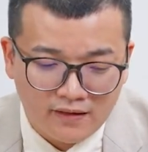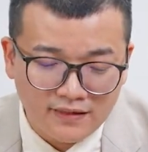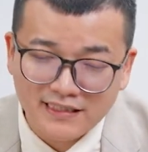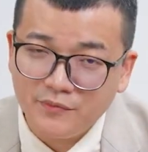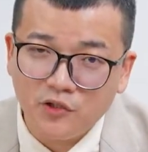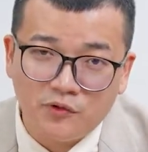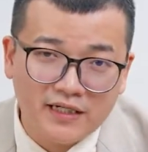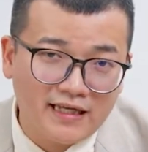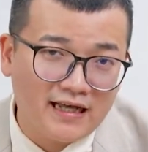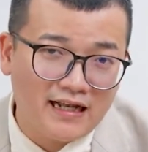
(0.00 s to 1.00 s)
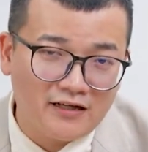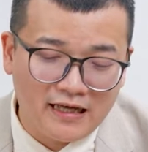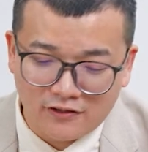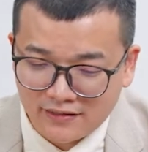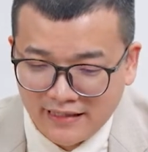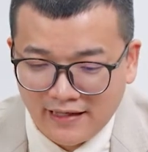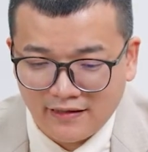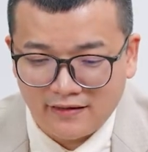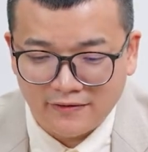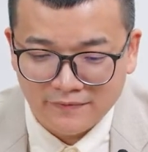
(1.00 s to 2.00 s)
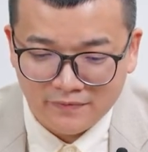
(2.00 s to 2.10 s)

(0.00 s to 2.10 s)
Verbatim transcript: 那这边我们可以看到，它有三个